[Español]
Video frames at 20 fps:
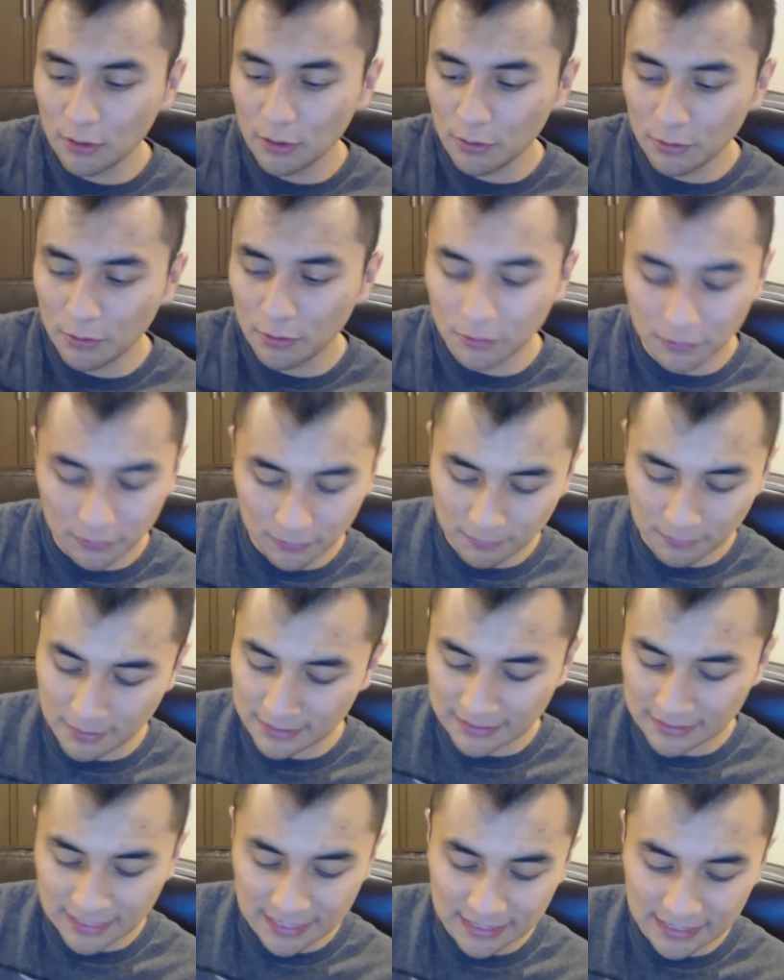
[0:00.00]
Tengo
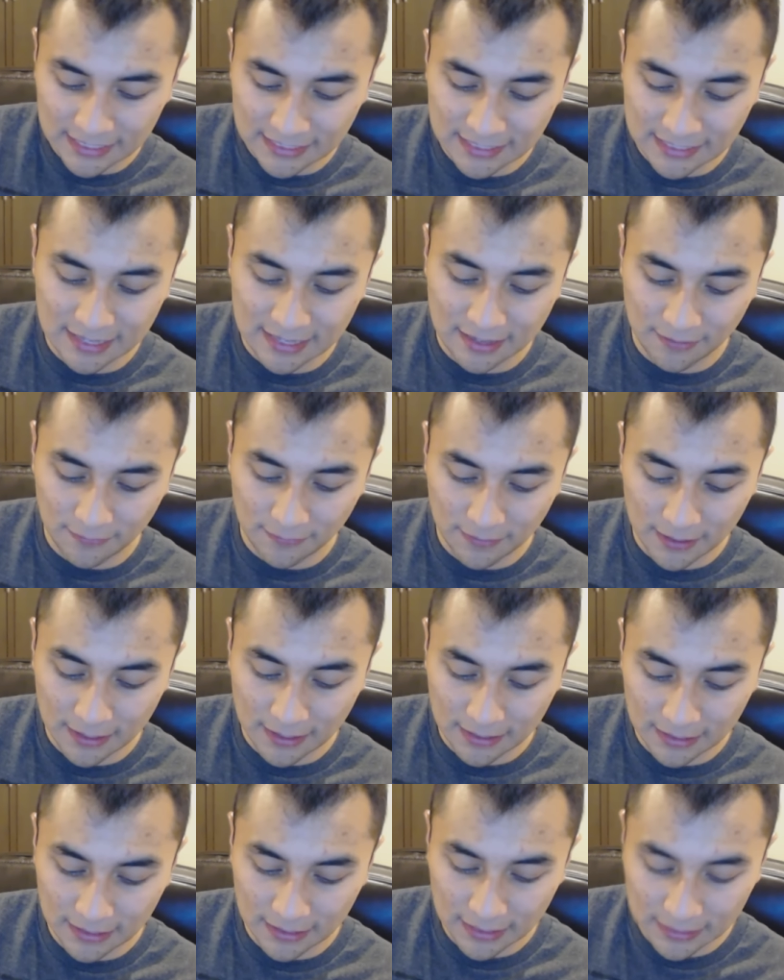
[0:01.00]
bastantes y de
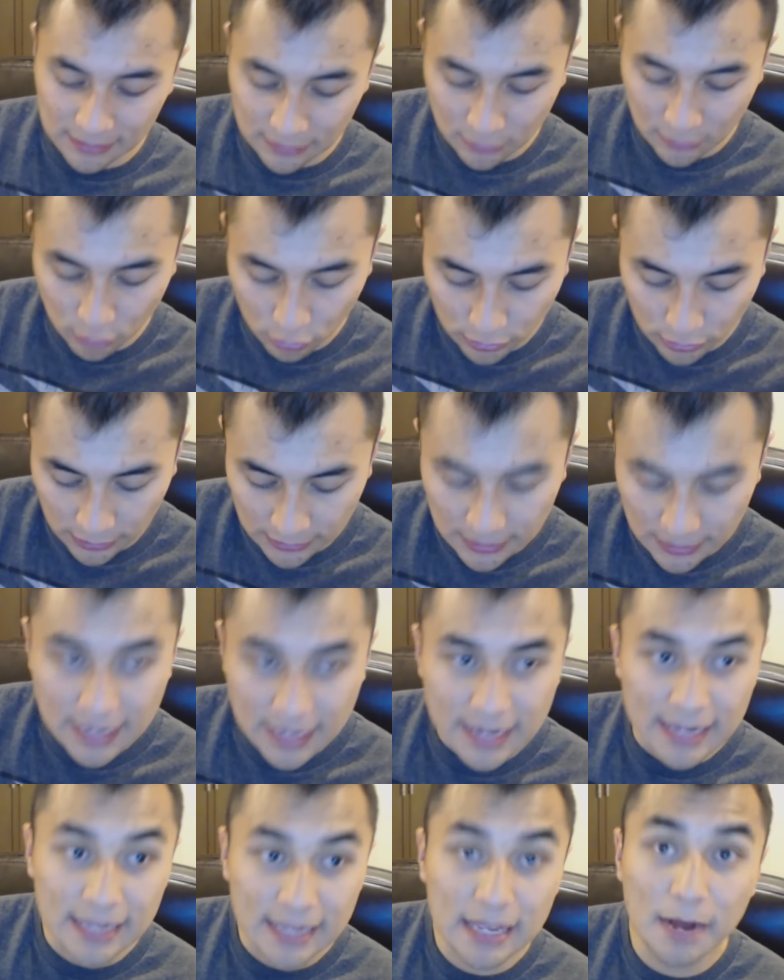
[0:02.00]
diferentes cosas.
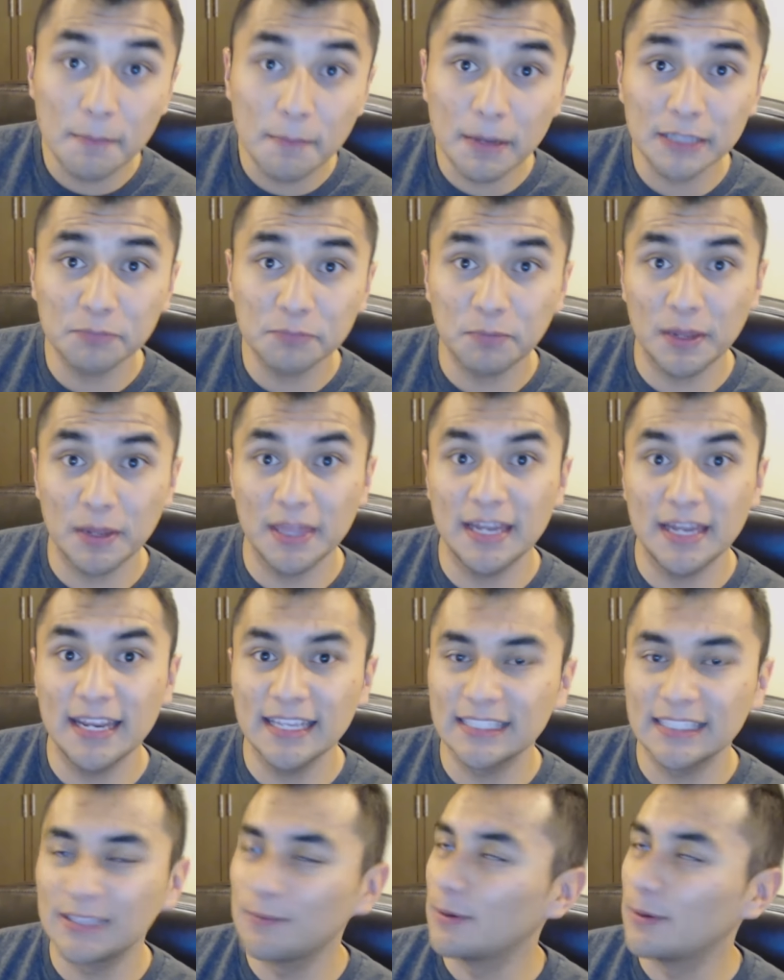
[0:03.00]
Y el más
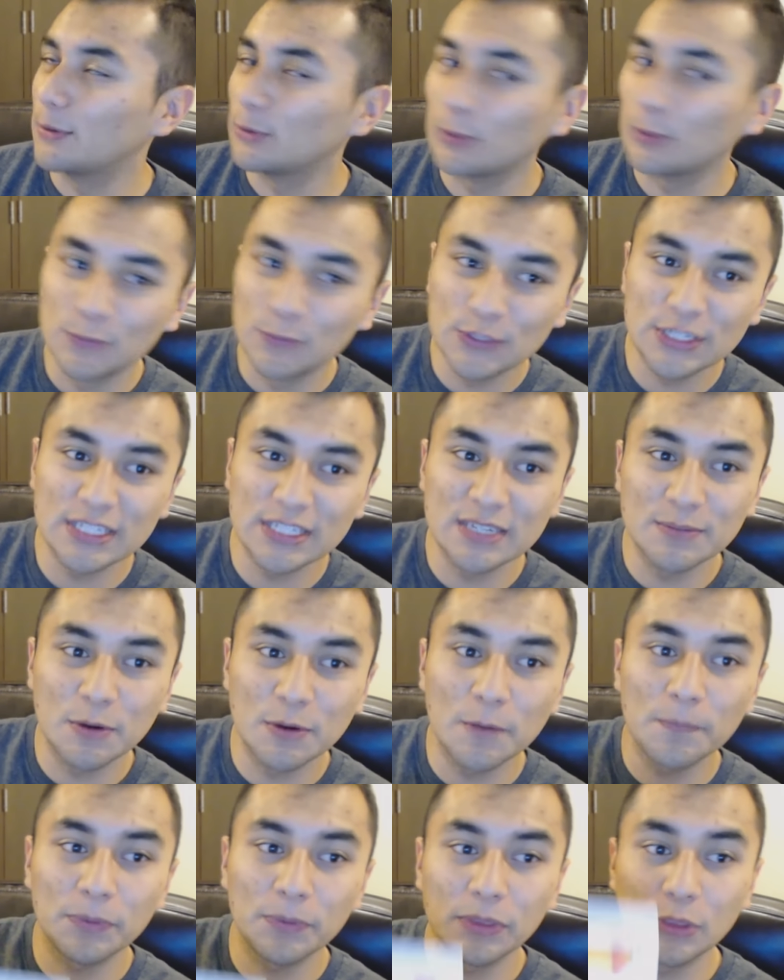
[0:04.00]
padre, este me gustó
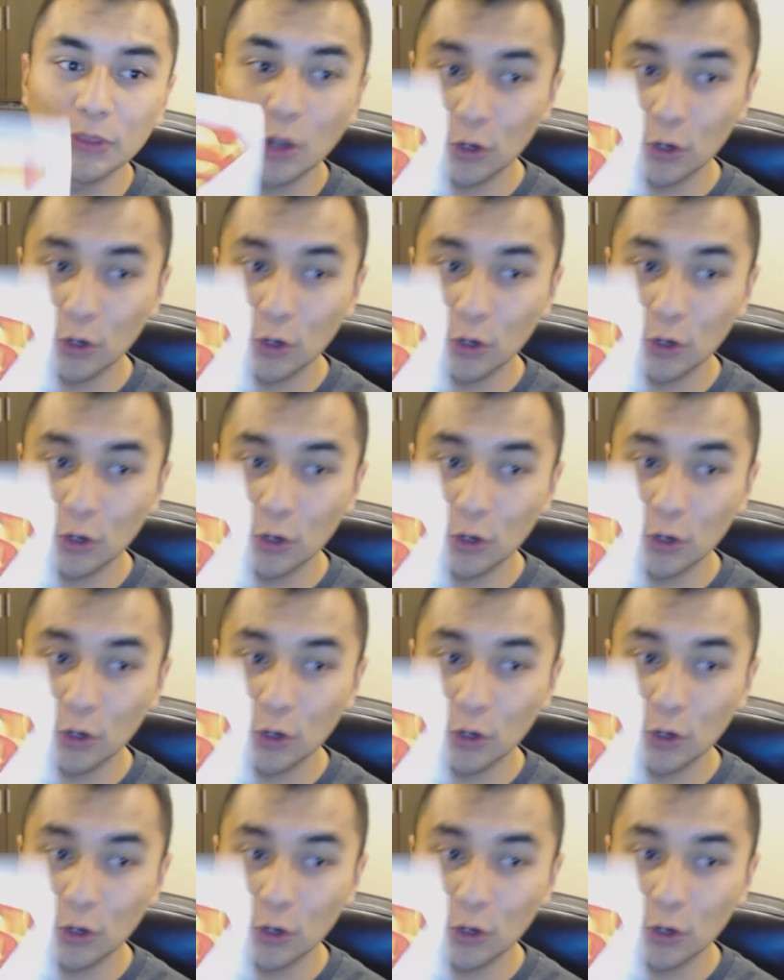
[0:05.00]
muchísimo.